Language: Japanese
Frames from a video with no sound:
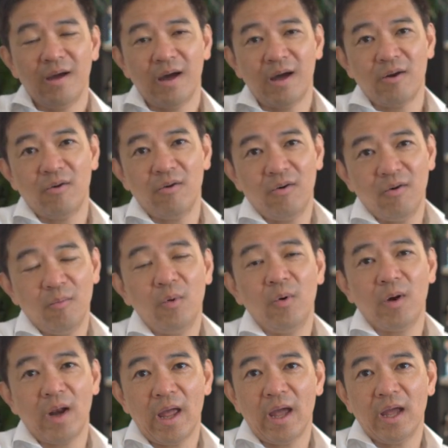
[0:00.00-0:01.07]

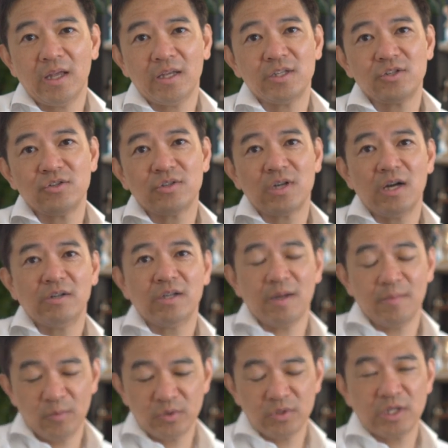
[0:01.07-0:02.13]
もうね、1週間ぐ
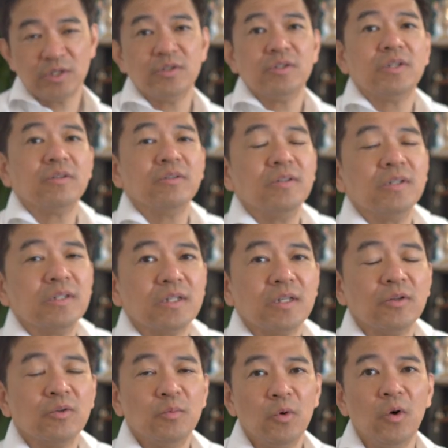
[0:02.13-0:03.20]
らい持ち歩いてるんです
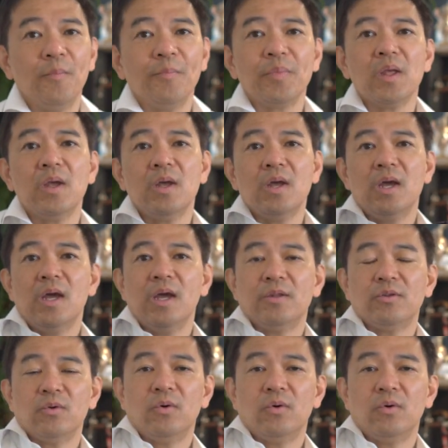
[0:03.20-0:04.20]
けれども、ダ